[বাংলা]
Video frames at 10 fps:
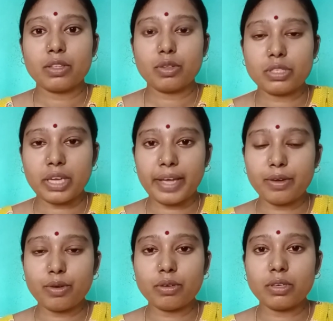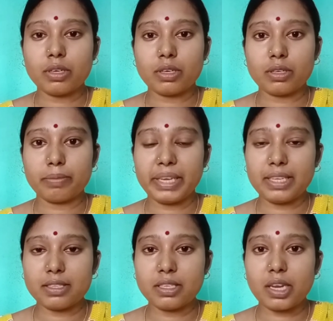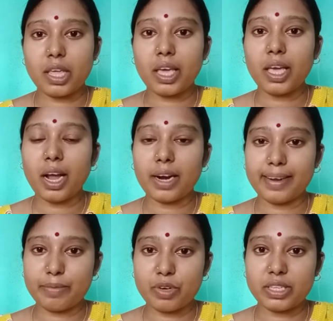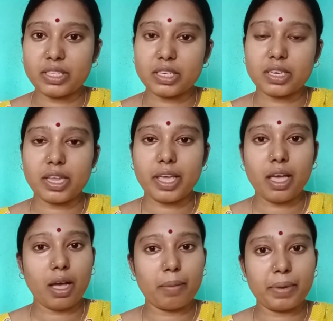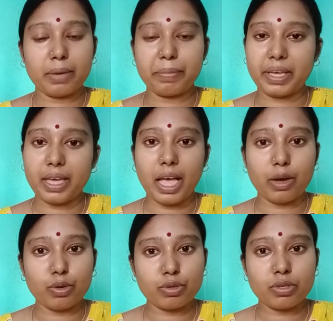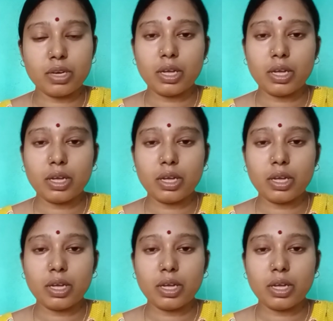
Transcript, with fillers: তো যাই হোক মেডিসিন নিয়ে আর নেবুলাইজেশন নিয়ে আমার মেয়ে এখন